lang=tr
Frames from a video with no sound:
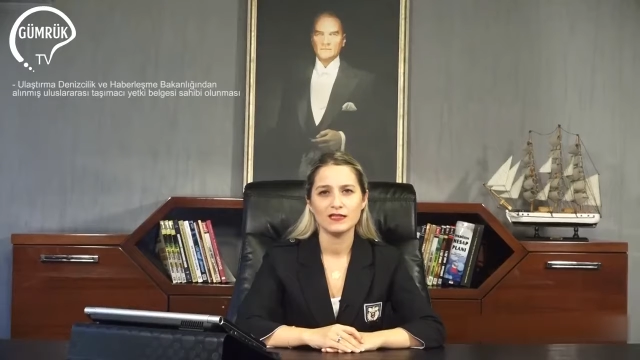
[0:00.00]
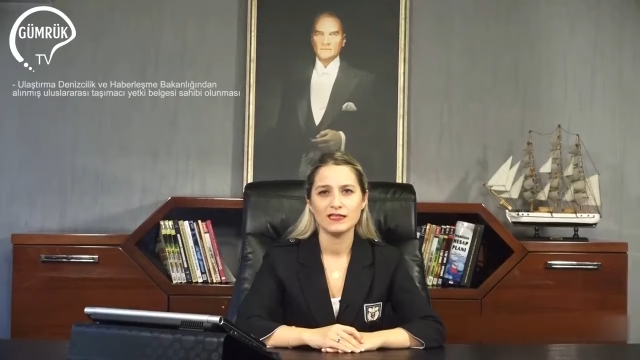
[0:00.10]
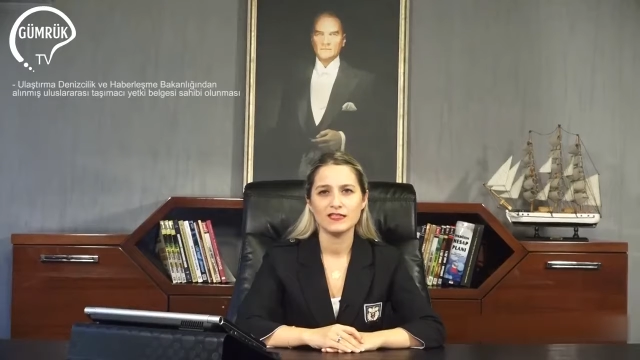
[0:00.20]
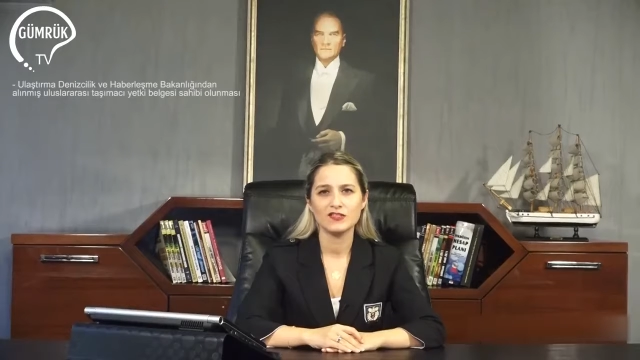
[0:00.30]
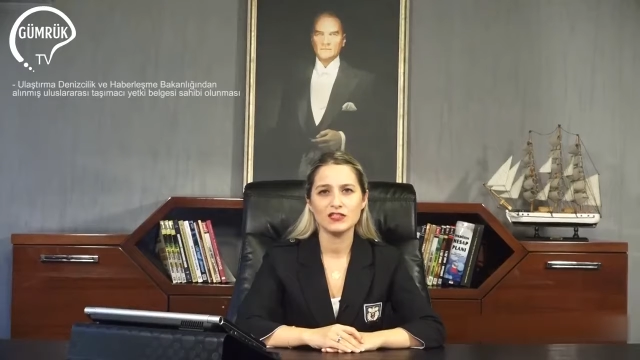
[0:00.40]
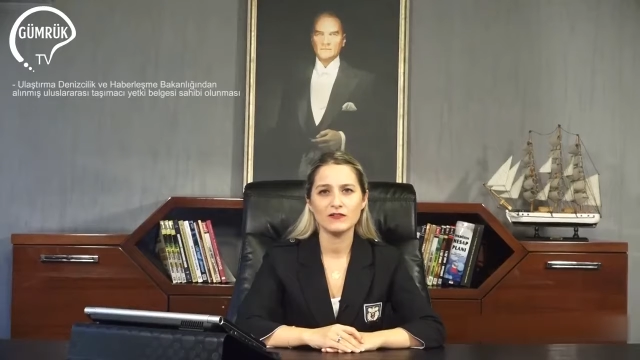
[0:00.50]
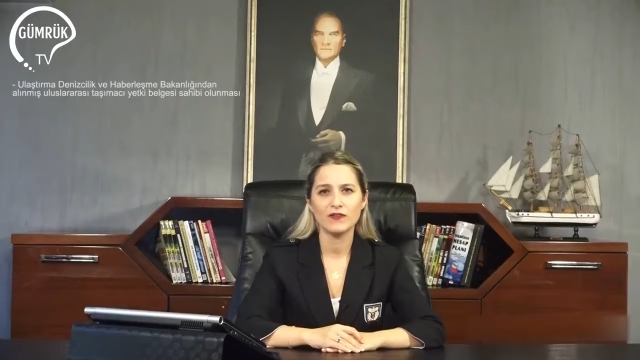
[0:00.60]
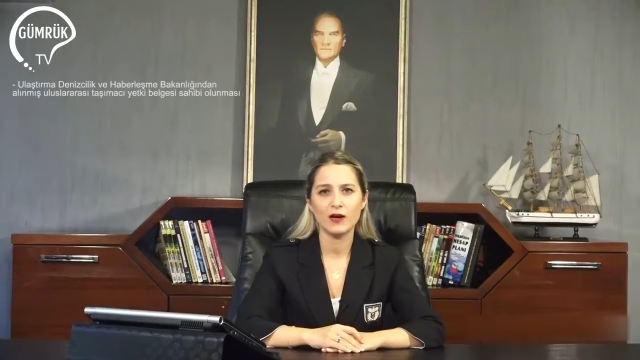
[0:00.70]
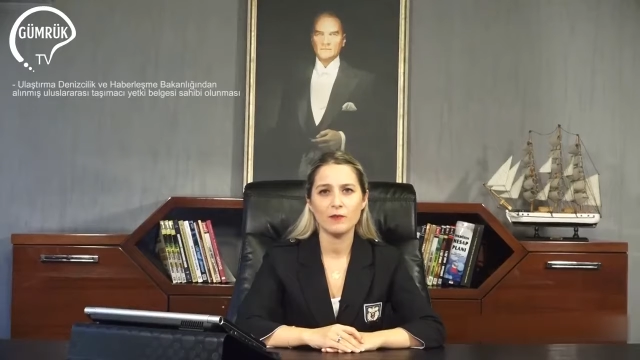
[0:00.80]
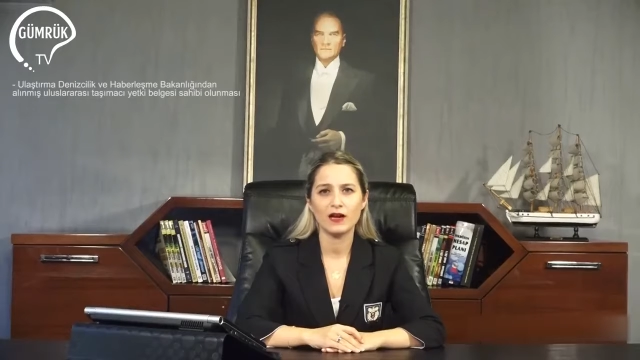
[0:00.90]
Denizcilik
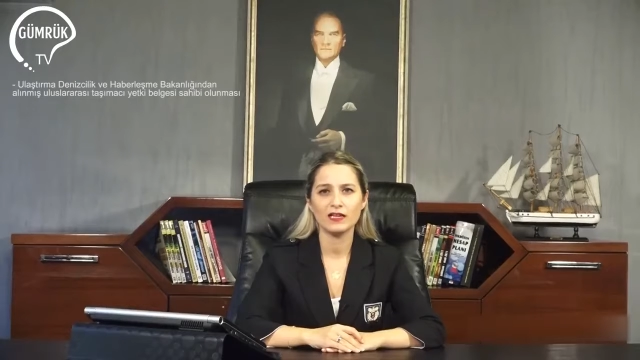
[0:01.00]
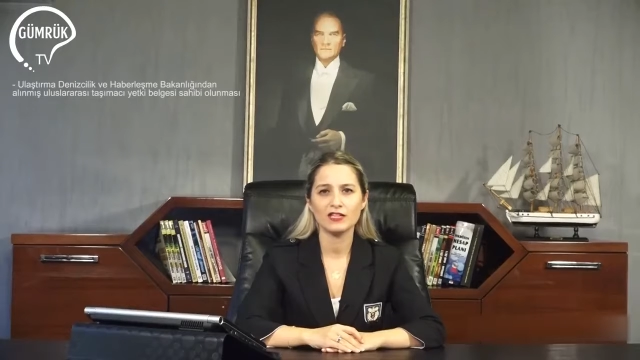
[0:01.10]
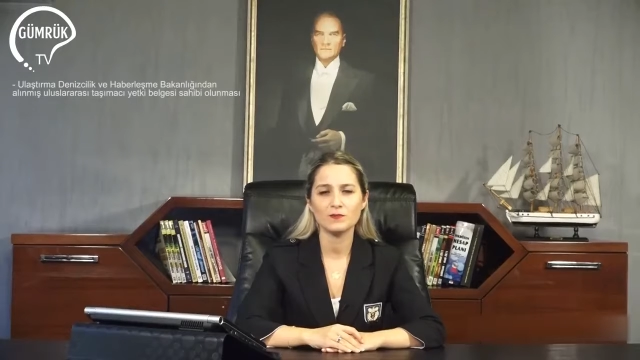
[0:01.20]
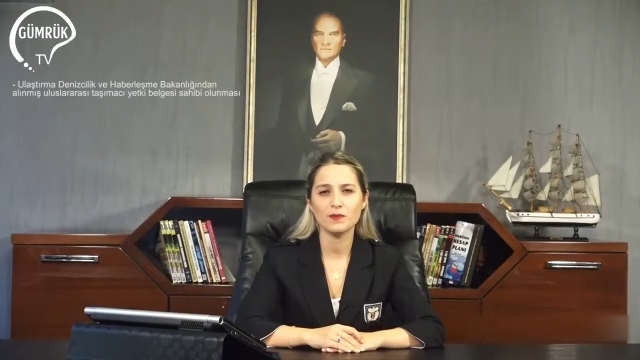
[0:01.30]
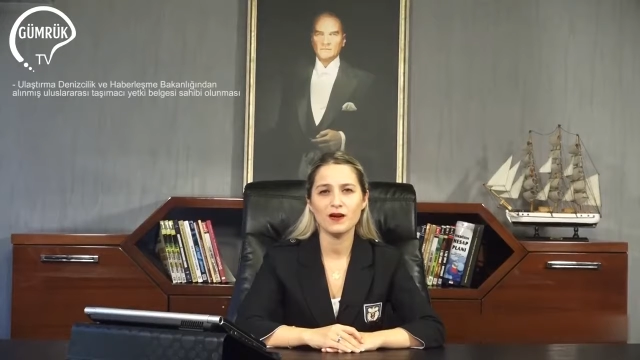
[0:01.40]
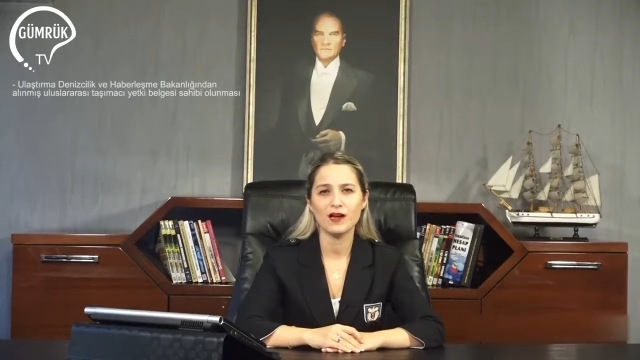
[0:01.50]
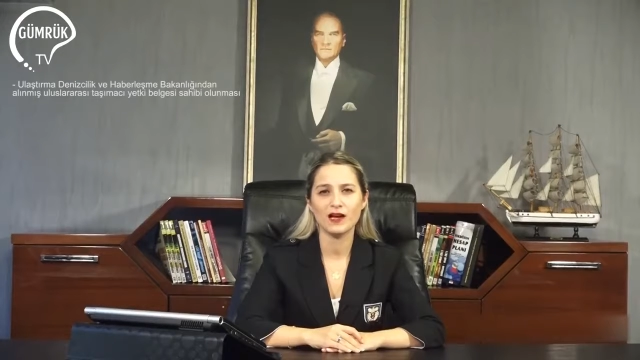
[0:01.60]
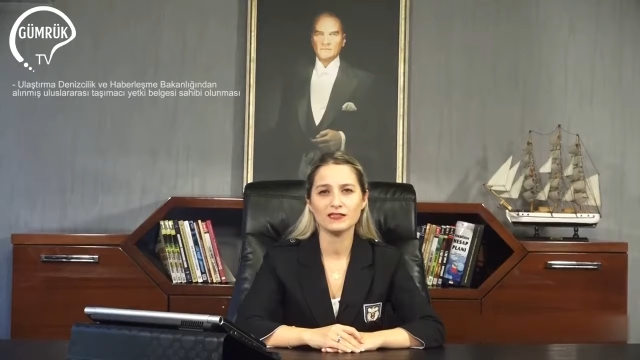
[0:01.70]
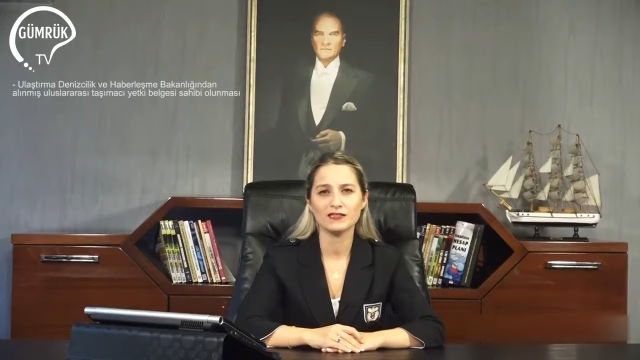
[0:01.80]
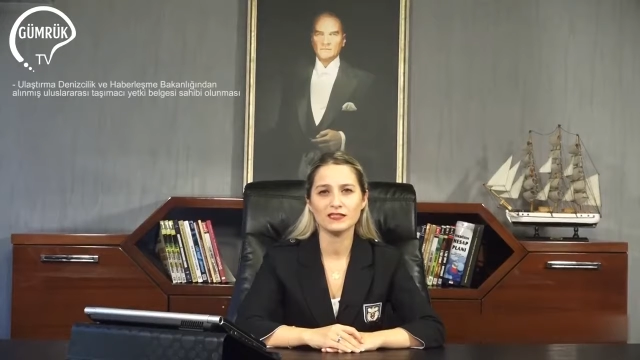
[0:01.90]
ve Haberleşme
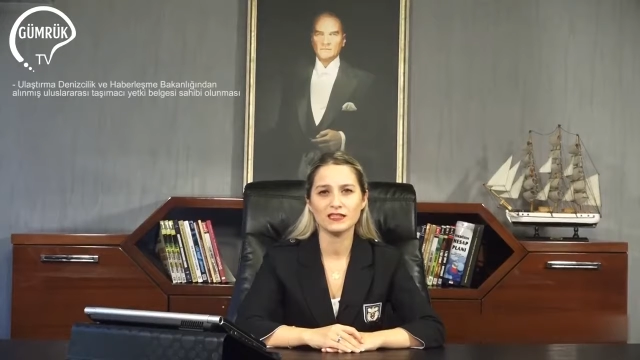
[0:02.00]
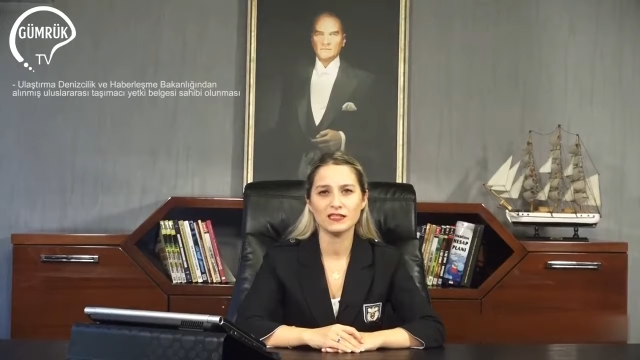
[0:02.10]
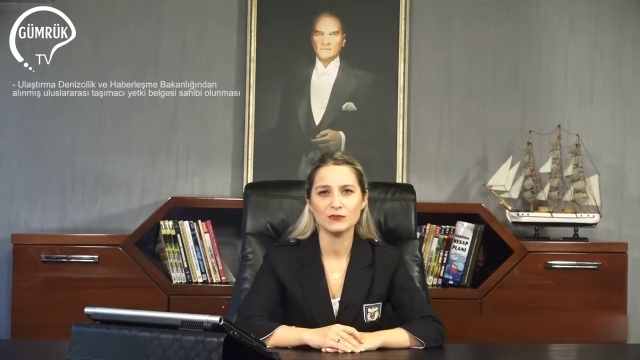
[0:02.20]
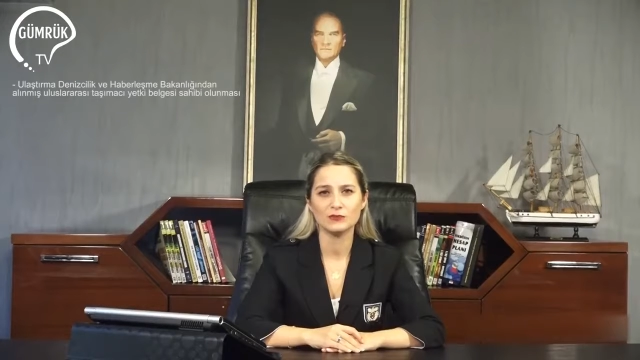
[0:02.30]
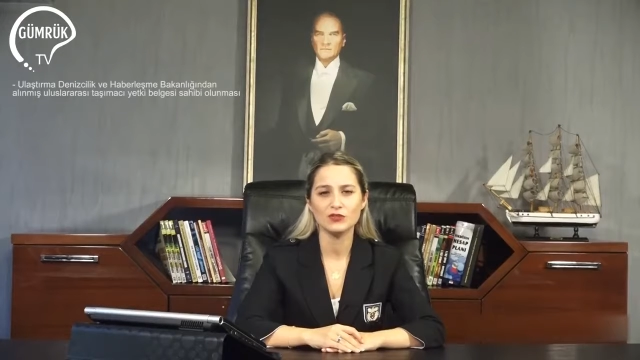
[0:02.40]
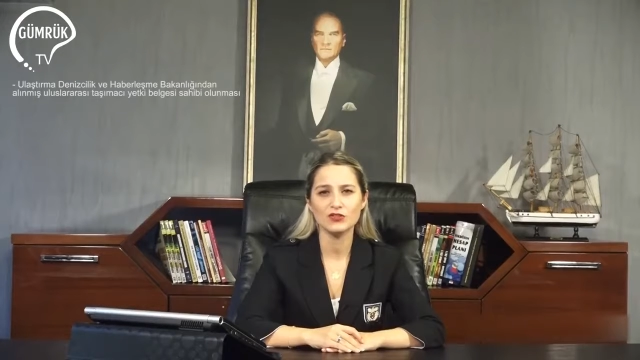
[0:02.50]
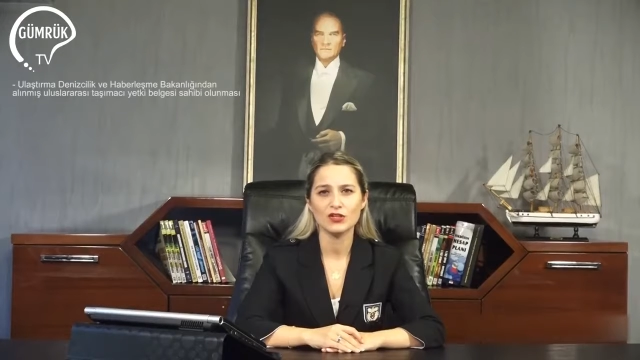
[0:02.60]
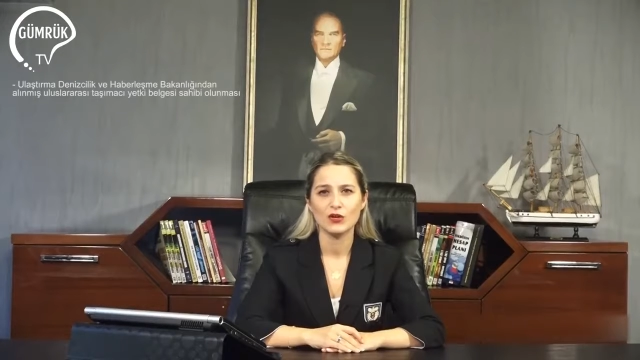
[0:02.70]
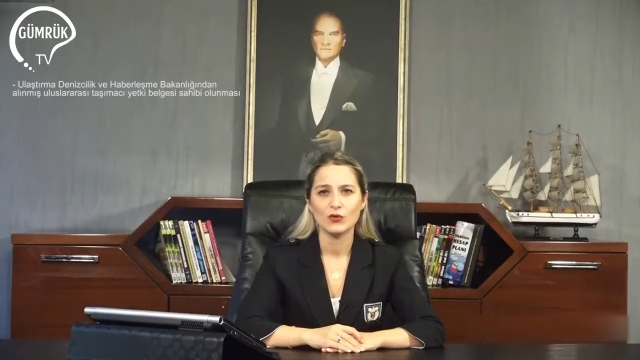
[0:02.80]
Bakanlığı'ndan alınmış